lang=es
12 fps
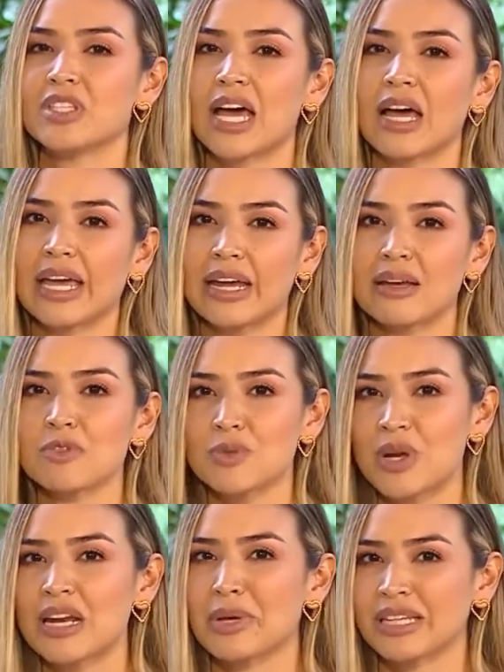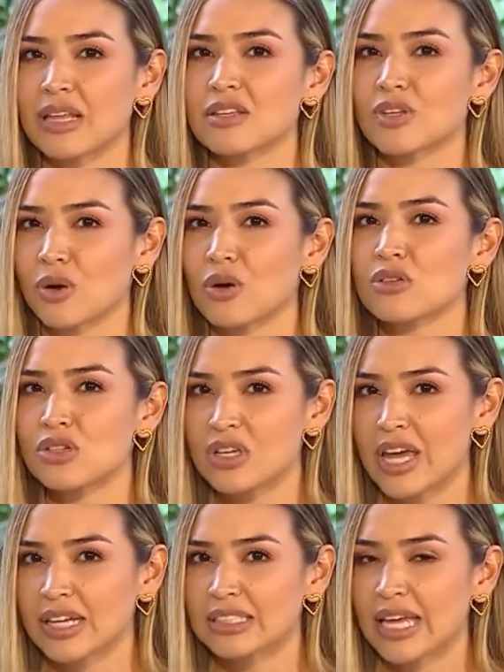ya queremos una alimentación
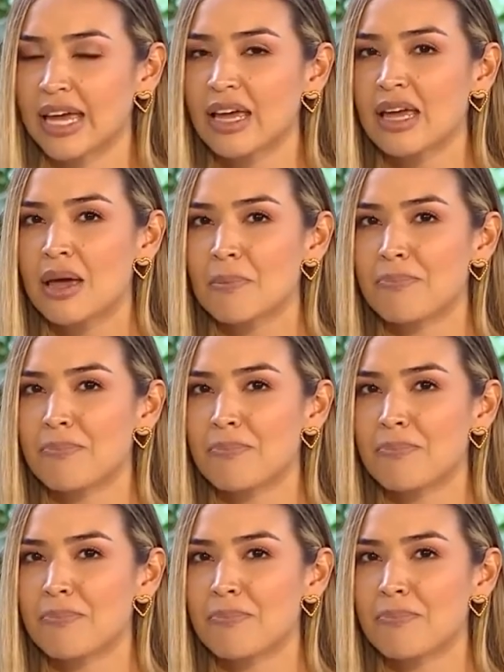consciente,